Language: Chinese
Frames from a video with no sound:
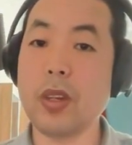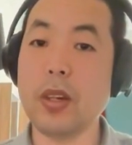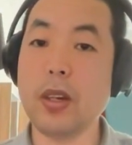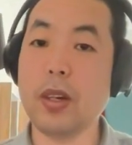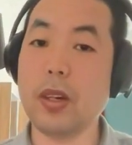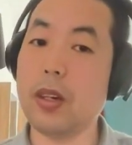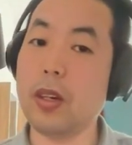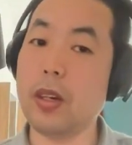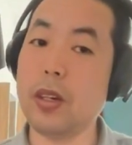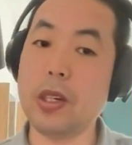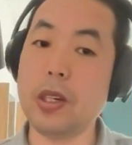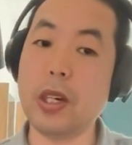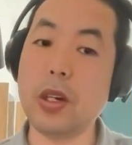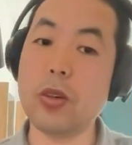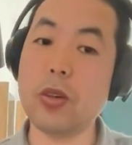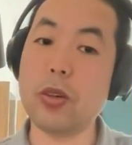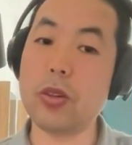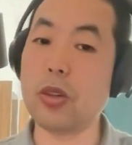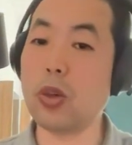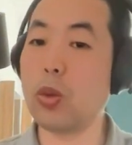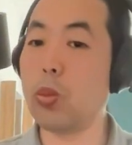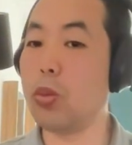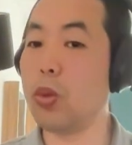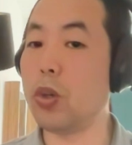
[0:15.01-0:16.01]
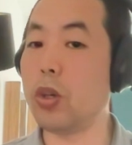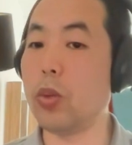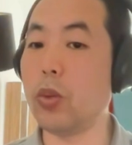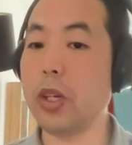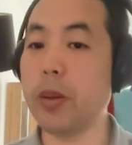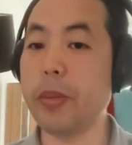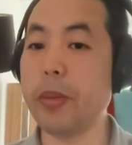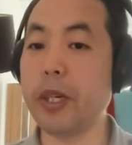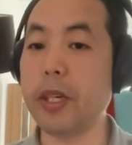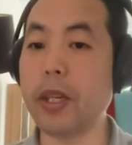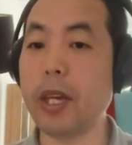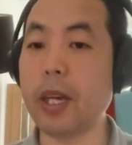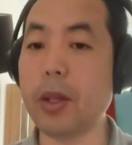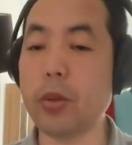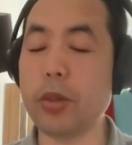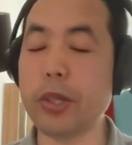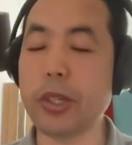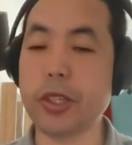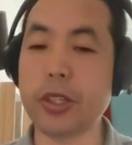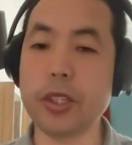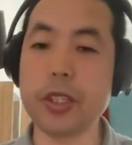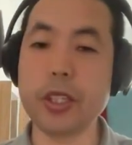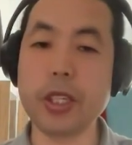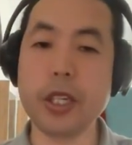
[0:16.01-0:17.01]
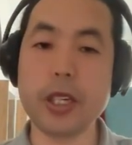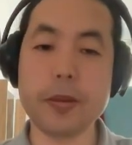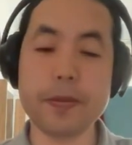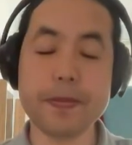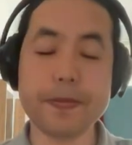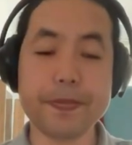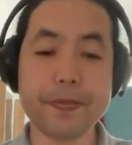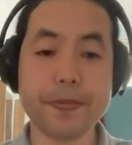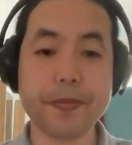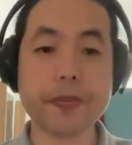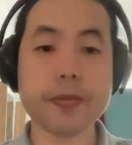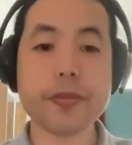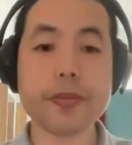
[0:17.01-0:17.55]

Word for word: 嗯，然后周末我也没太多时间，